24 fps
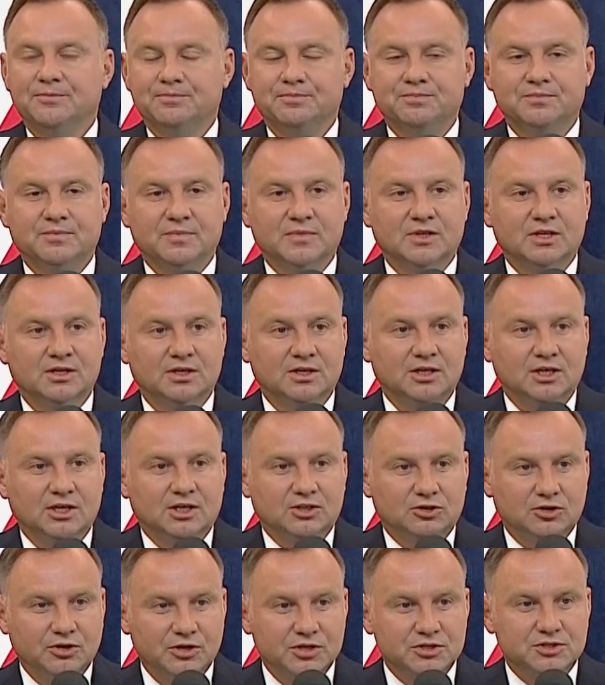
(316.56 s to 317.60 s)
mm,
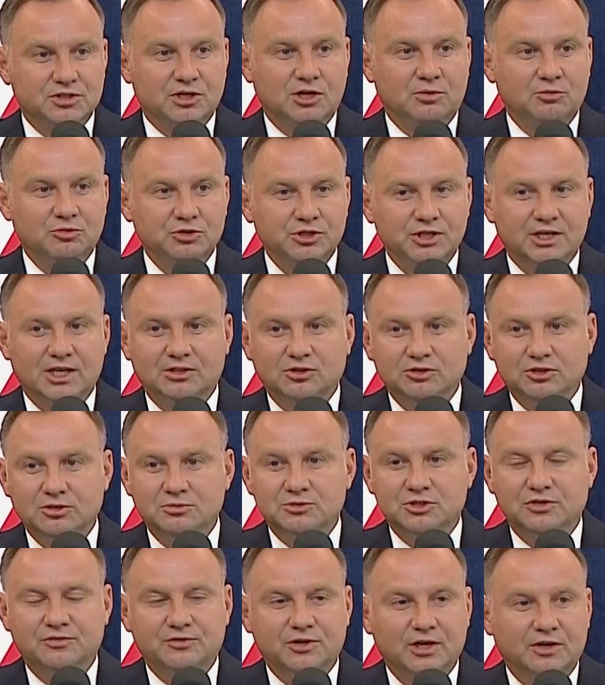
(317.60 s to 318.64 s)
to jest komunikat o tym,
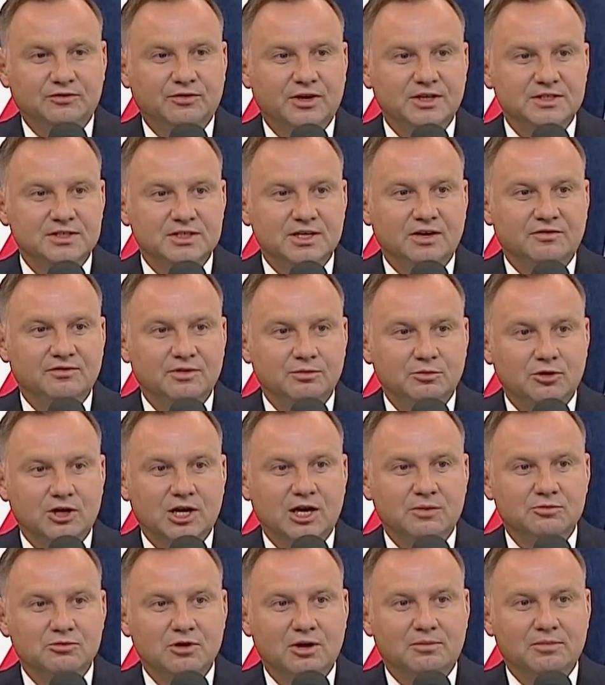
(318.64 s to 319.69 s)
że frekwencja w
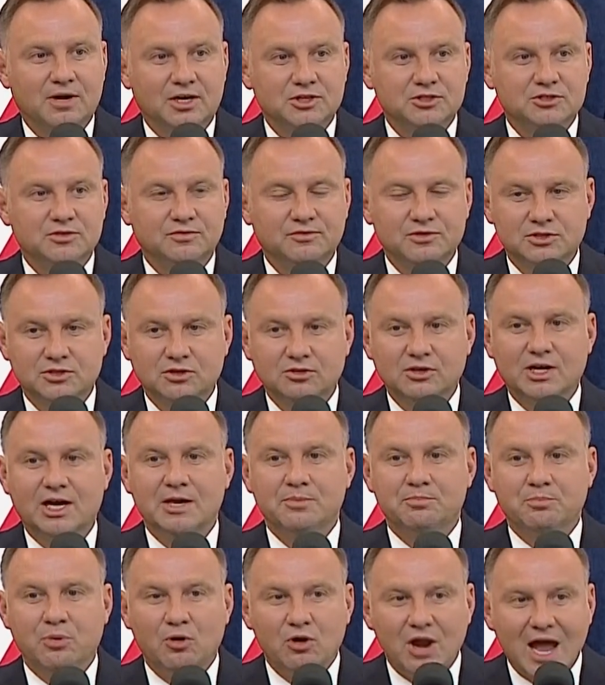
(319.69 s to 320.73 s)
wyborach była bardzo wysoka i
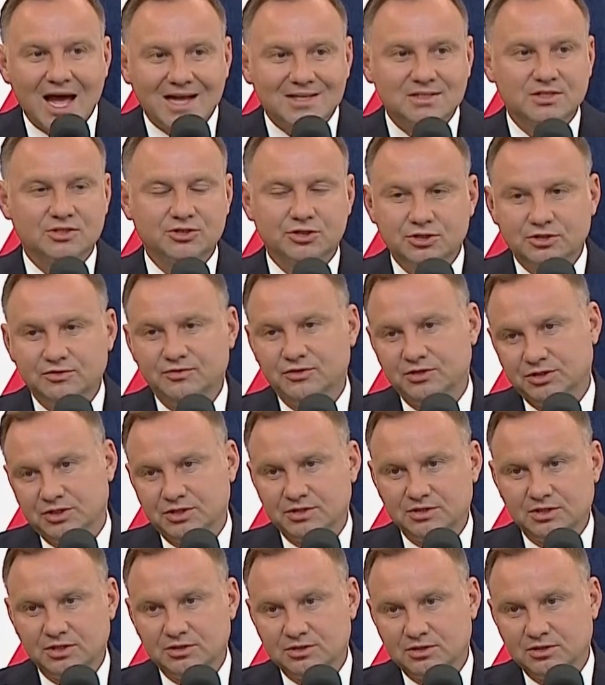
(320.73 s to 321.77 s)
Polacy rzeczywiście
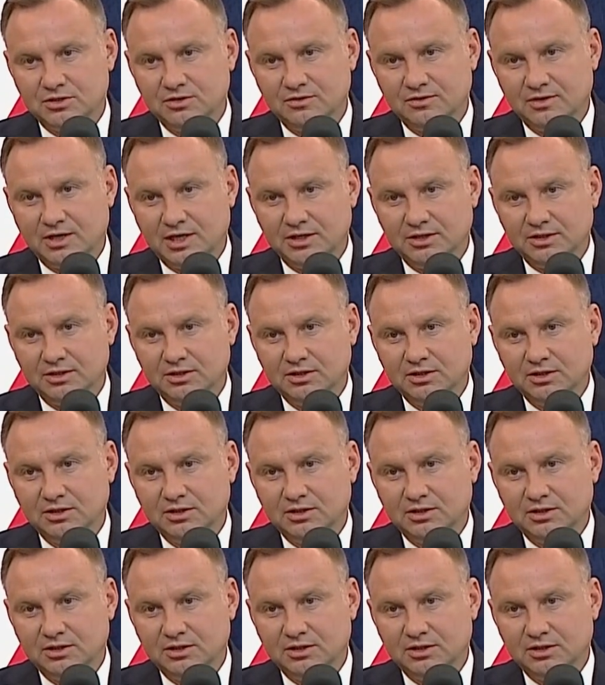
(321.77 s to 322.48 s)
zdecydowali.